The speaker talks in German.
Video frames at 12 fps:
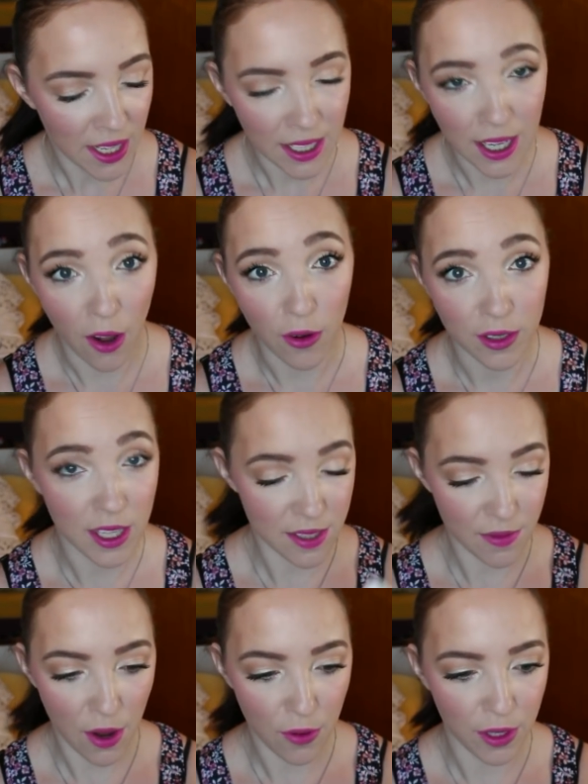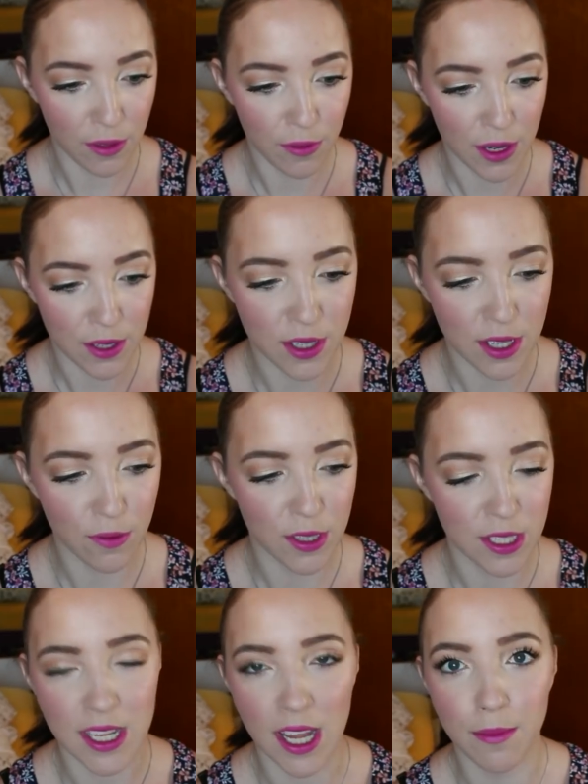Genau, das war auf jeden ein Ding, wo
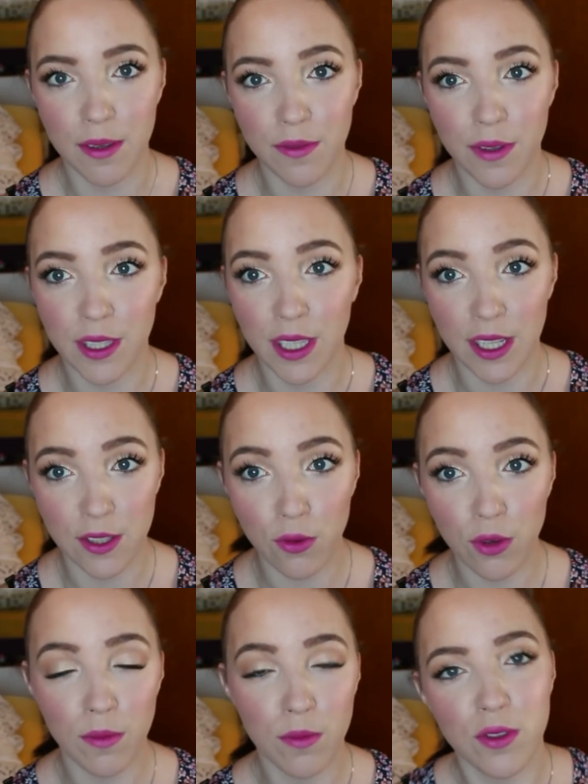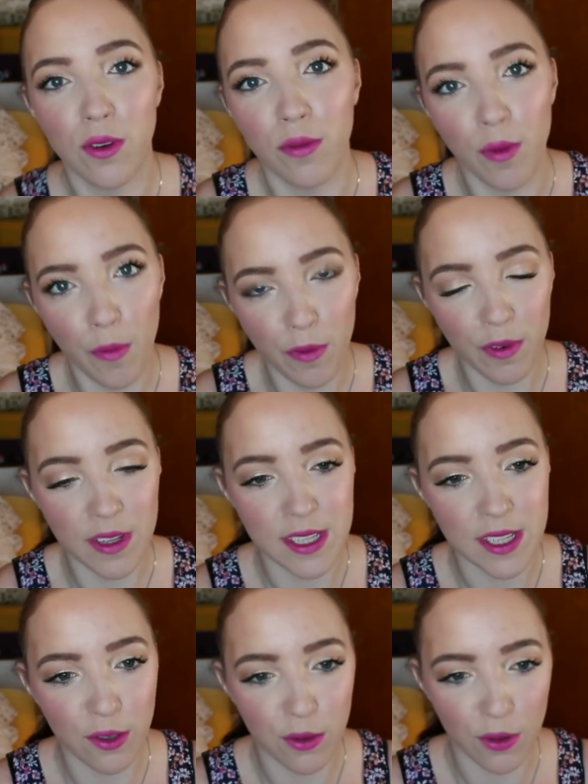ich gesagt habe, das finde ich ganz cool. Ihr müsst nur noch
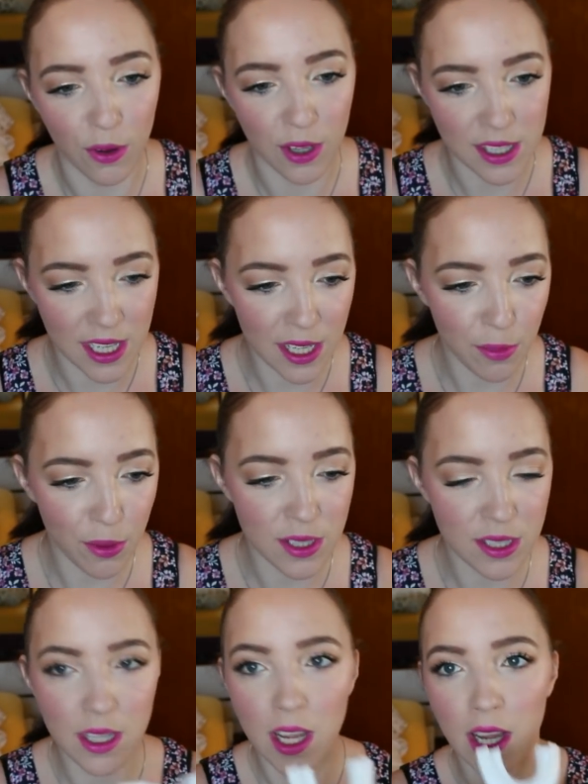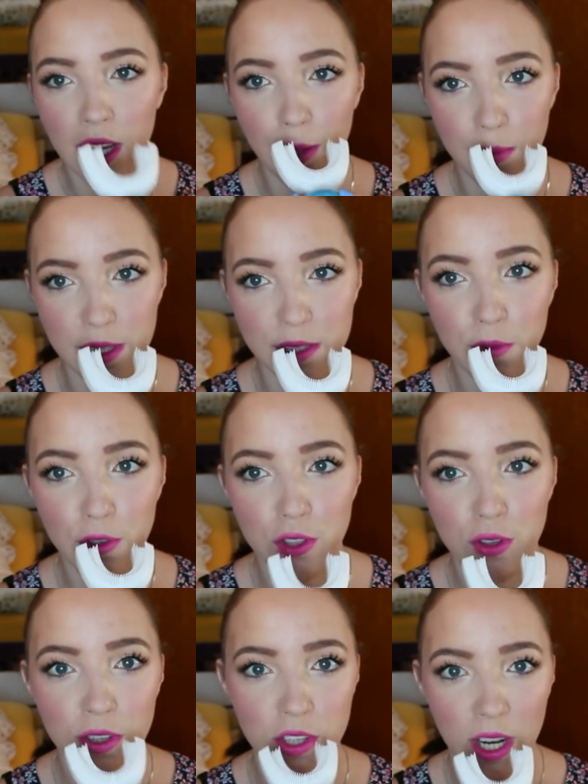45 Sekunden eure Zähne putzen. Ihr habt dieses
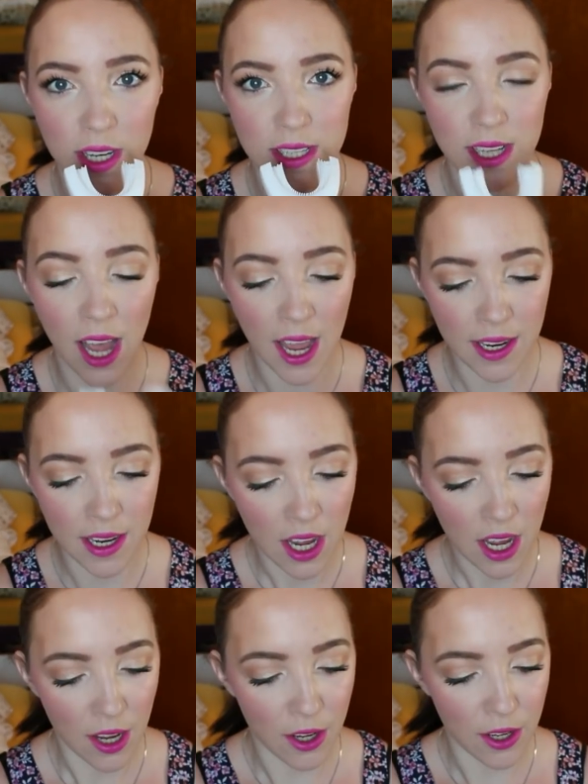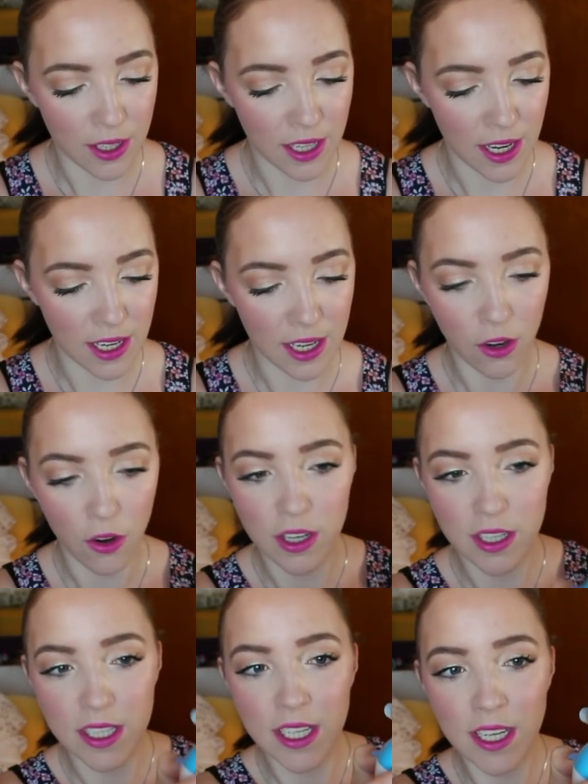Mundstück, steckt es rein, äh, denn ihr
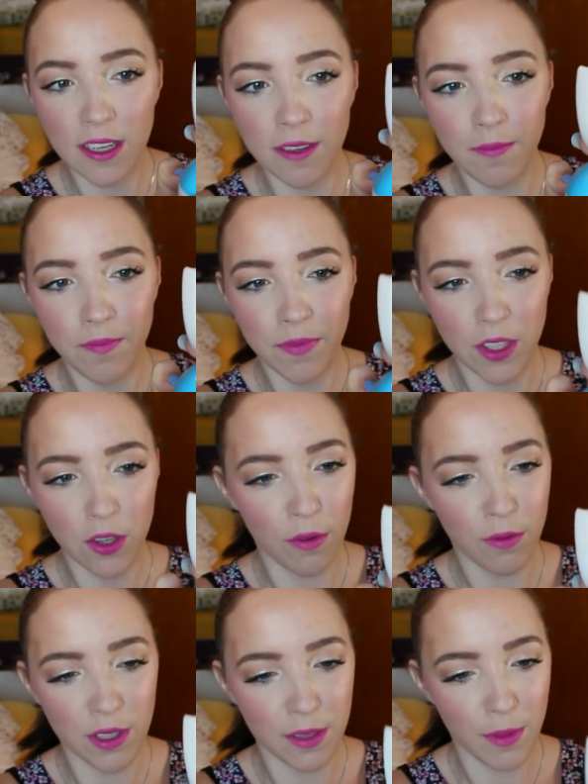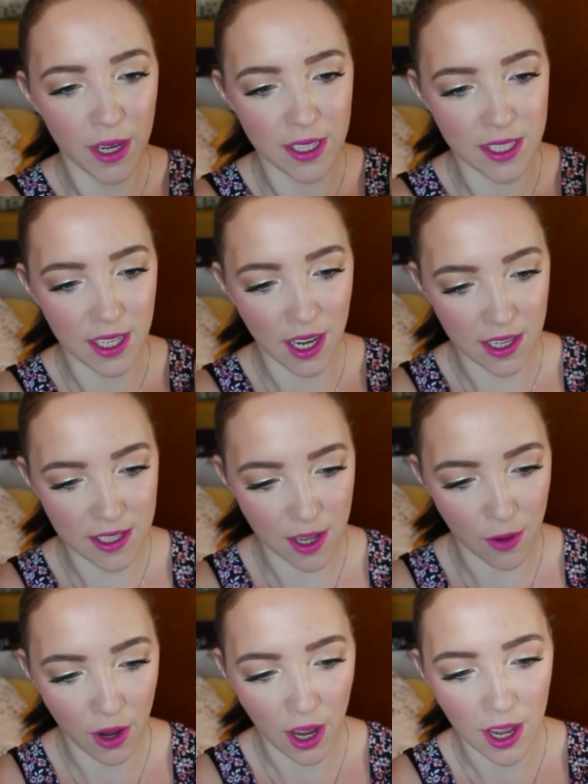könnt es hier ich hoffe, ich mache jetzt hier keine
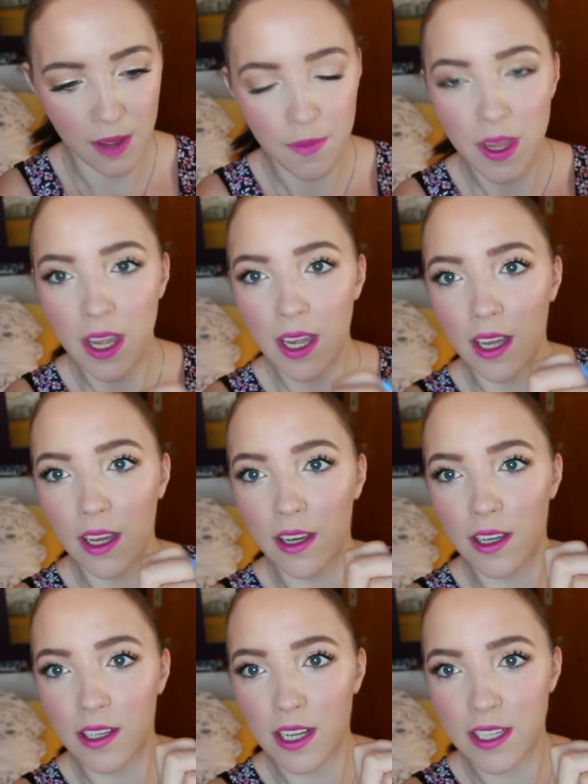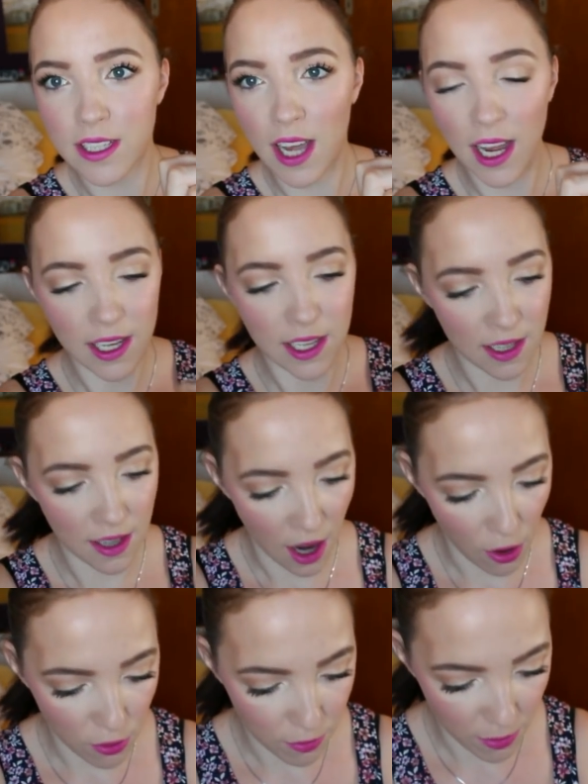Sauerei. Äh, das Teil
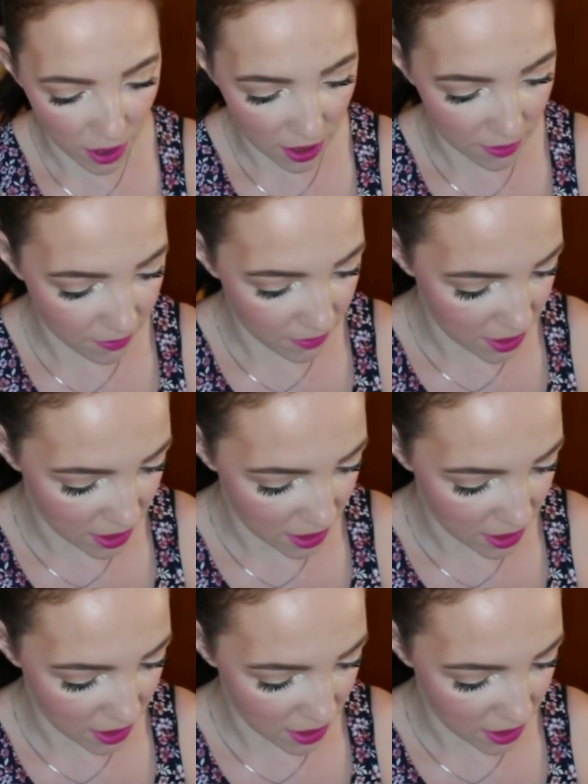hier aufmachen.